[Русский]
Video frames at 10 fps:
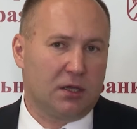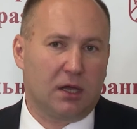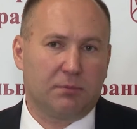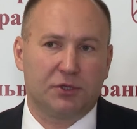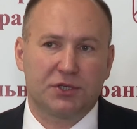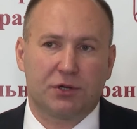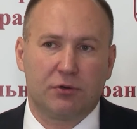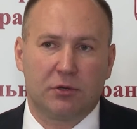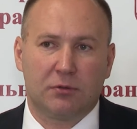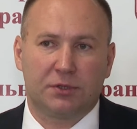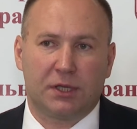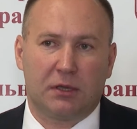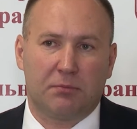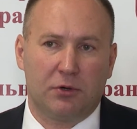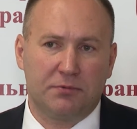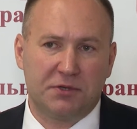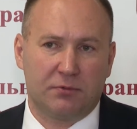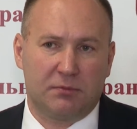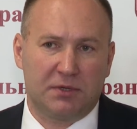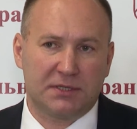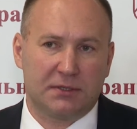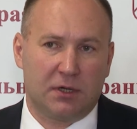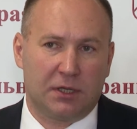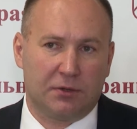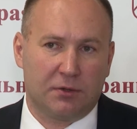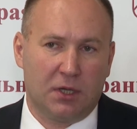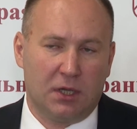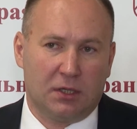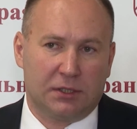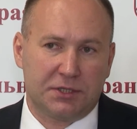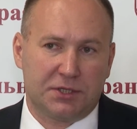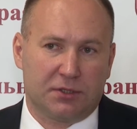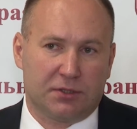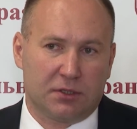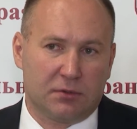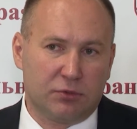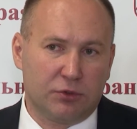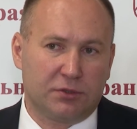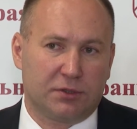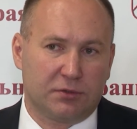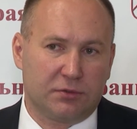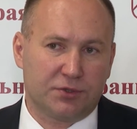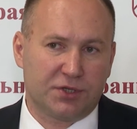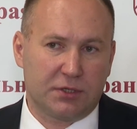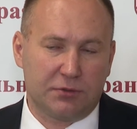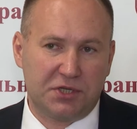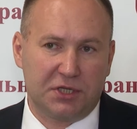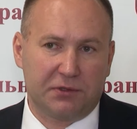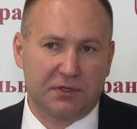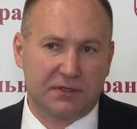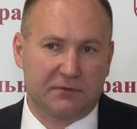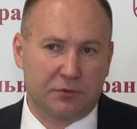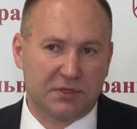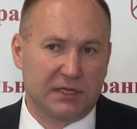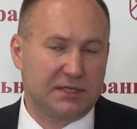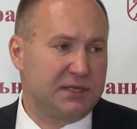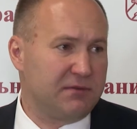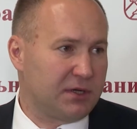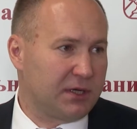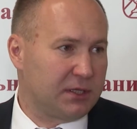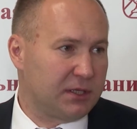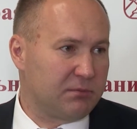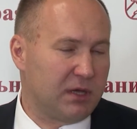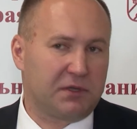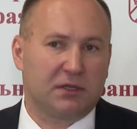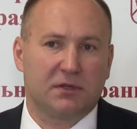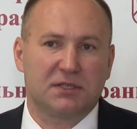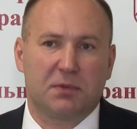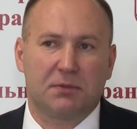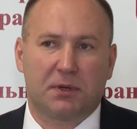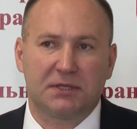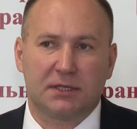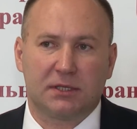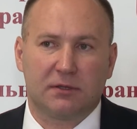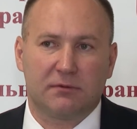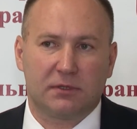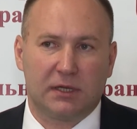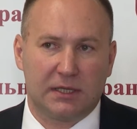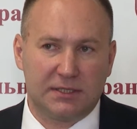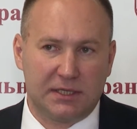как по дошкольному, так и по общему образованию. Значит, э, будет уже учитываться в том числе и северные надбавки 25% для